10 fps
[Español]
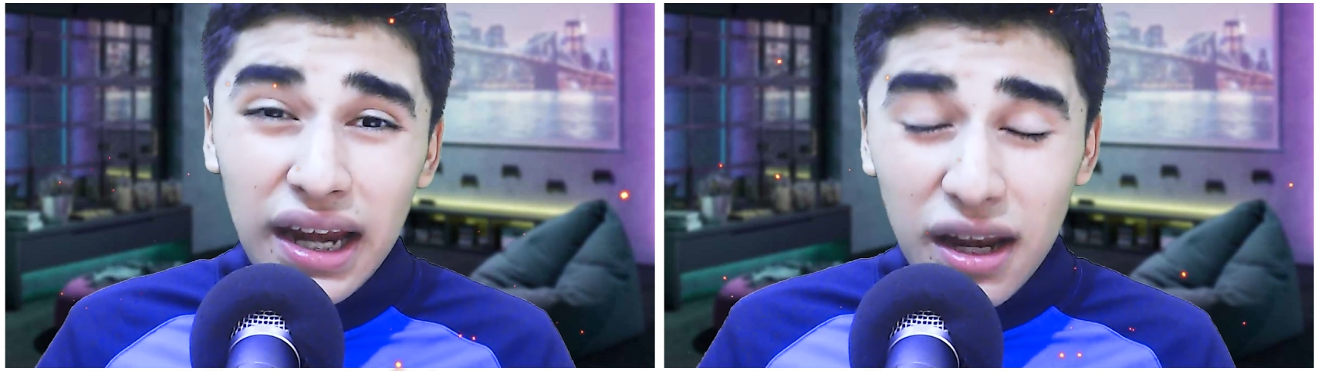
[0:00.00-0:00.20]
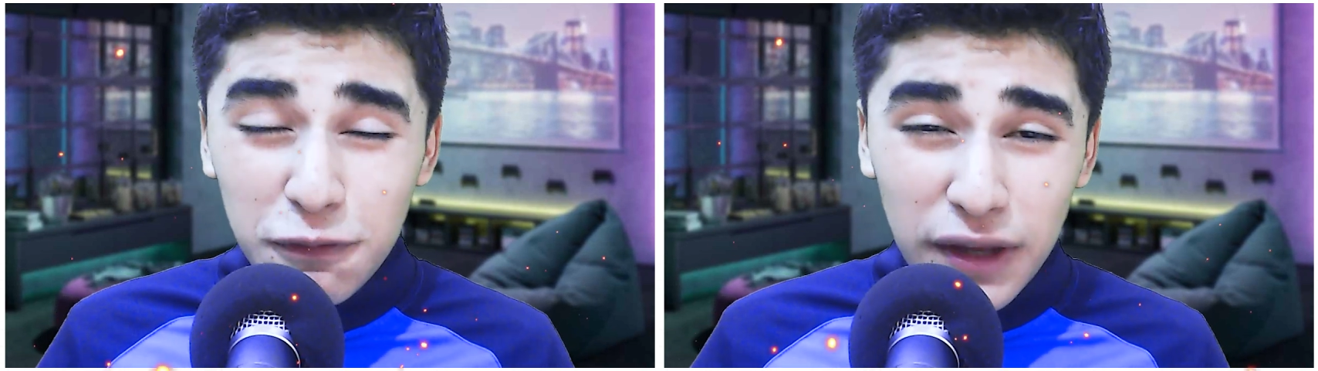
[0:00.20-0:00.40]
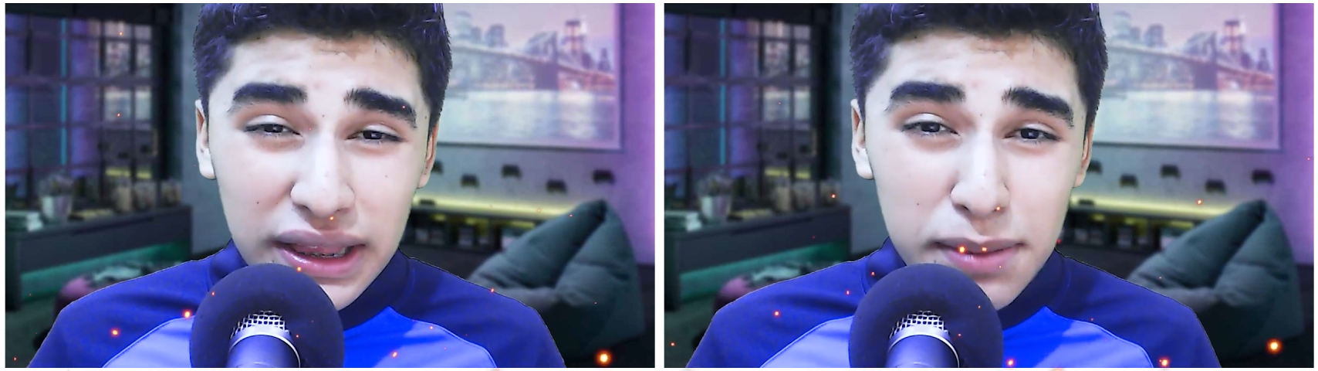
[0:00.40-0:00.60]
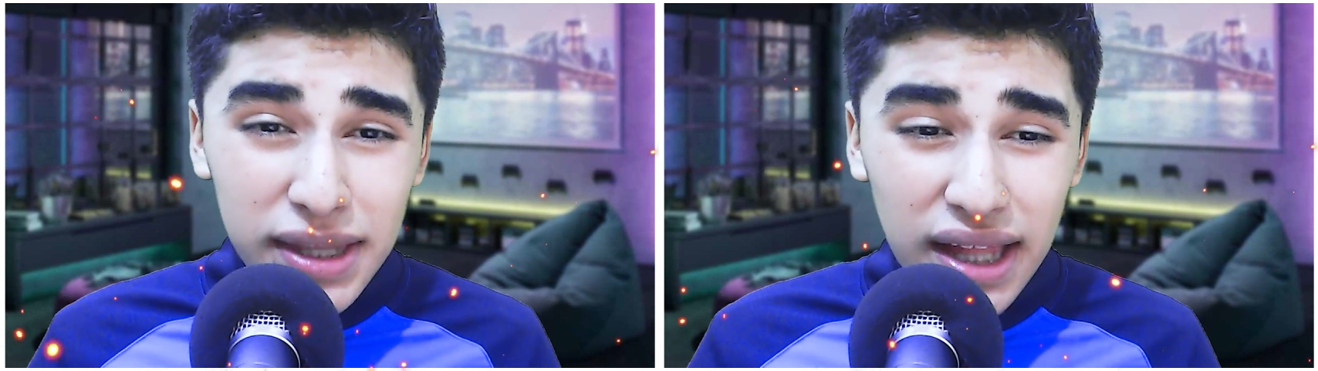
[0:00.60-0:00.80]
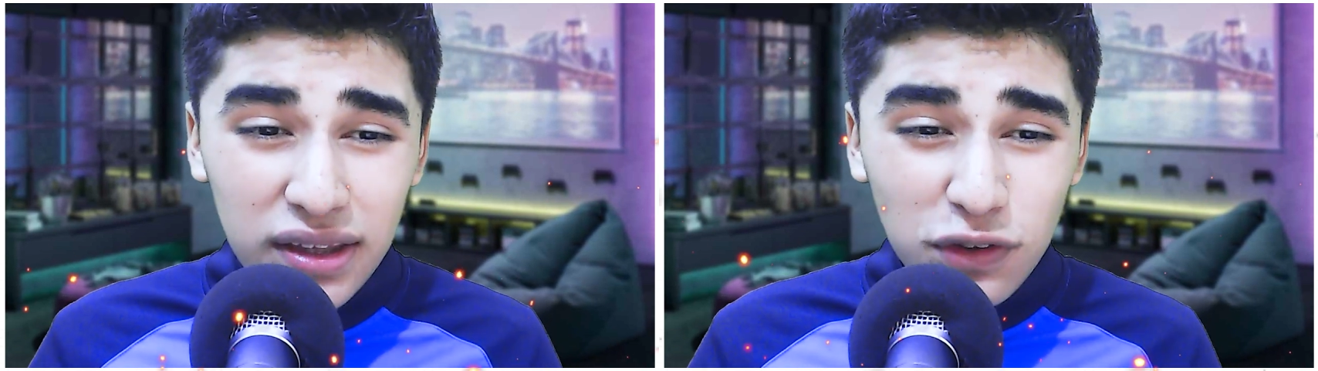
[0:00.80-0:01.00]
la
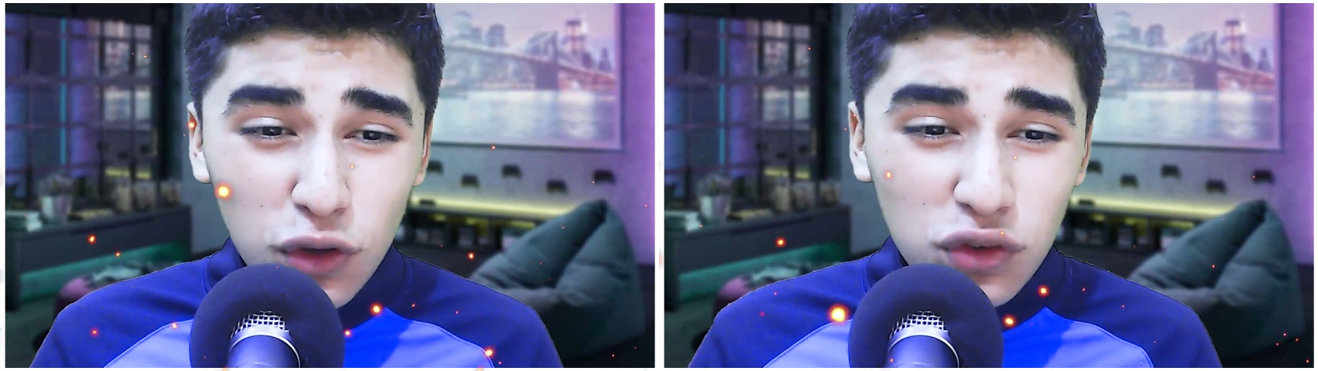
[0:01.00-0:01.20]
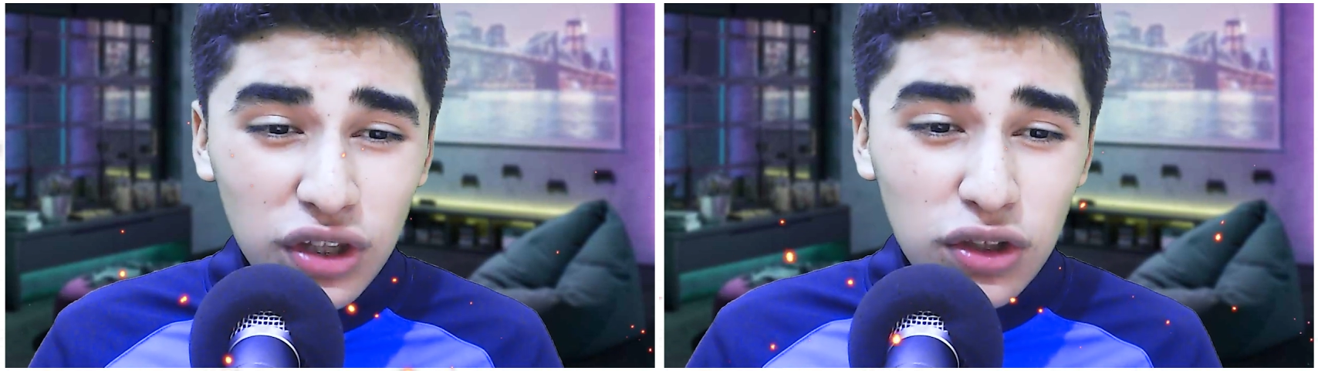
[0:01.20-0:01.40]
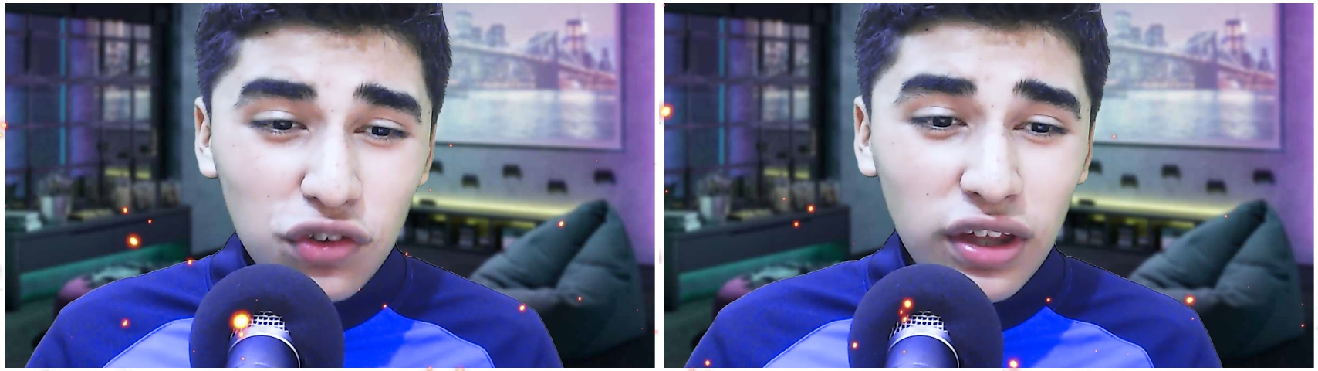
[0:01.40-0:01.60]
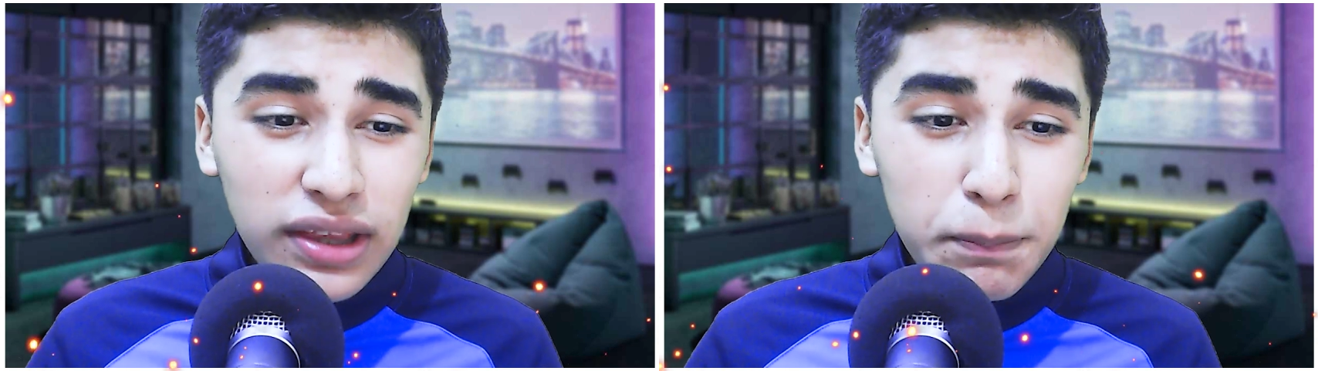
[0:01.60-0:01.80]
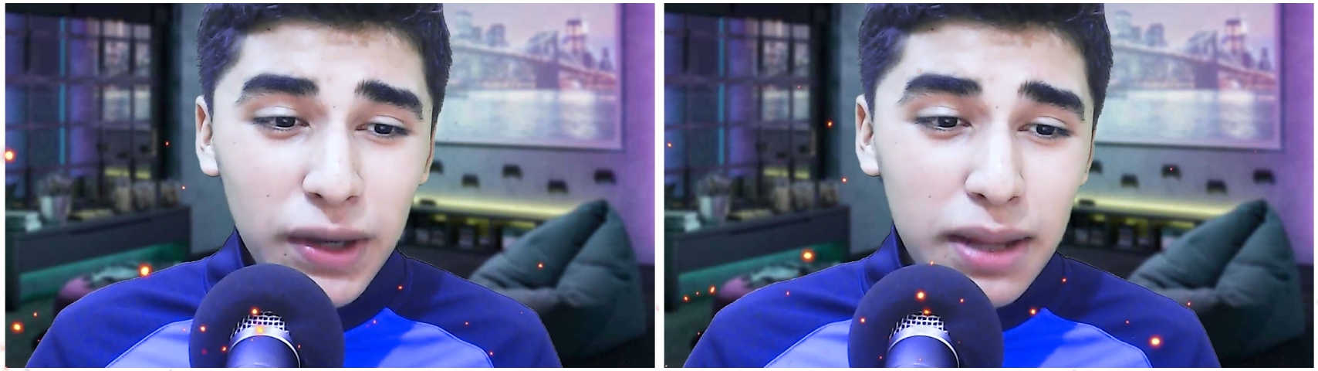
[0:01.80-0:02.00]
efectividad de estos centros que te pueda